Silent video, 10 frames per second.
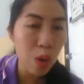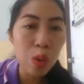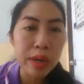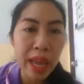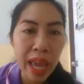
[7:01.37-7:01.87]

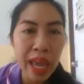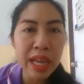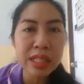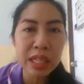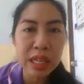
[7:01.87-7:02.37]
งุ่นแห้
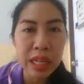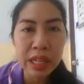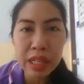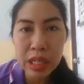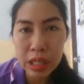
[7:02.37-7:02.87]
งชนิด
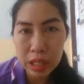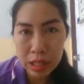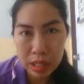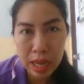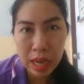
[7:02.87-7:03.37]
หนึ่ง
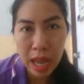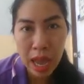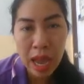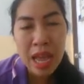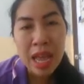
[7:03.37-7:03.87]
นะคะ